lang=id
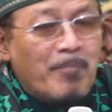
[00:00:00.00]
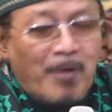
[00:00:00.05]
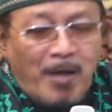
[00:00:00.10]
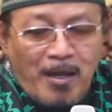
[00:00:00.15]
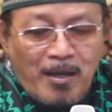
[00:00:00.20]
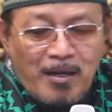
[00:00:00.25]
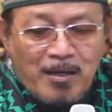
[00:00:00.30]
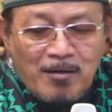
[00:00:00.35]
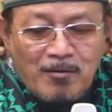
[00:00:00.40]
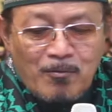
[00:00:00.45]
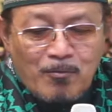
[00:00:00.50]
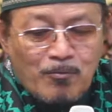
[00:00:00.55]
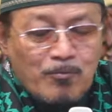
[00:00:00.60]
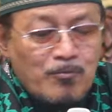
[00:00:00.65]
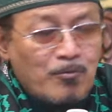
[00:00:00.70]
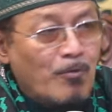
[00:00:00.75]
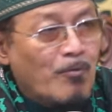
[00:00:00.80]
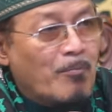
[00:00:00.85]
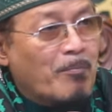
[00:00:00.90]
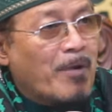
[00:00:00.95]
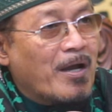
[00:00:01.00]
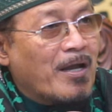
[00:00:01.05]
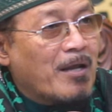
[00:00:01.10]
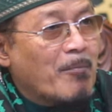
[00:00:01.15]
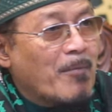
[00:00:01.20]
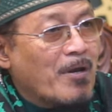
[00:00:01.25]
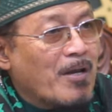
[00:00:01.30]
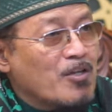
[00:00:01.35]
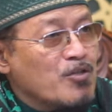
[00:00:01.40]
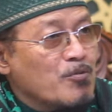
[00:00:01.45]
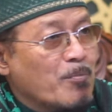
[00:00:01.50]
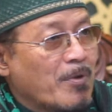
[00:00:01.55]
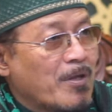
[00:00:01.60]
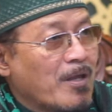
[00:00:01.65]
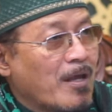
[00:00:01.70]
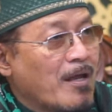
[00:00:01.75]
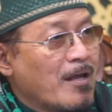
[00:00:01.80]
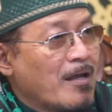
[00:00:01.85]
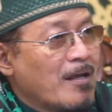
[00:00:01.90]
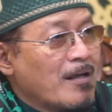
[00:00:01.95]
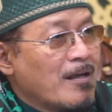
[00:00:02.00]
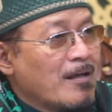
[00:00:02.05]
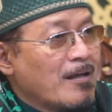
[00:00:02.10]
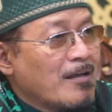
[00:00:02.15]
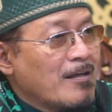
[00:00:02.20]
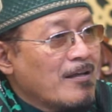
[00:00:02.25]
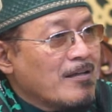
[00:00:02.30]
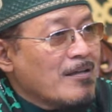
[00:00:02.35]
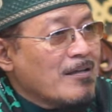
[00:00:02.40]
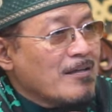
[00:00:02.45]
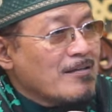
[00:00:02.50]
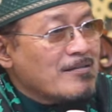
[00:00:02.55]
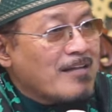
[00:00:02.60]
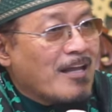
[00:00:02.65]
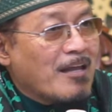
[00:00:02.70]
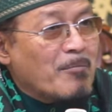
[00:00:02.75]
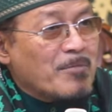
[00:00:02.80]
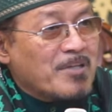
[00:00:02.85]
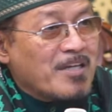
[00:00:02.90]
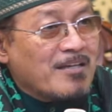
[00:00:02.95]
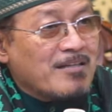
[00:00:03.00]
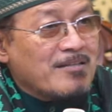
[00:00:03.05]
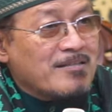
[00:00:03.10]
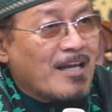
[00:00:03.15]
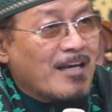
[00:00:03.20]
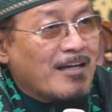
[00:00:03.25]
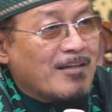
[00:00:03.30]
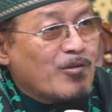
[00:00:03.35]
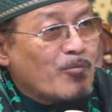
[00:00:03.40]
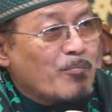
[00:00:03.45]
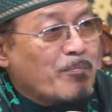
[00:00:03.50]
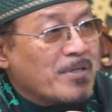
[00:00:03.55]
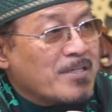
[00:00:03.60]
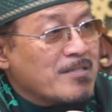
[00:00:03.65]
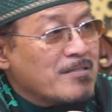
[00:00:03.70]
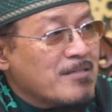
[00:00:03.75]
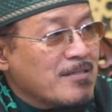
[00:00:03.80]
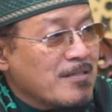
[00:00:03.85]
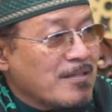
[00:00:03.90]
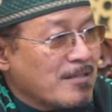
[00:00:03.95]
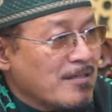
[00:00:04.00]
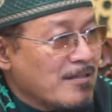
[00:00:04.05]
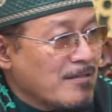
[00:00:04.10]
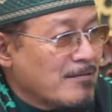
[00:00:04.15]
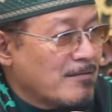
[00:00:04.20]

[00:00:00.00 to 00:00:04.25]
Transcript: baik untuk bagaimana supaya saya menjadi caleg itu bersih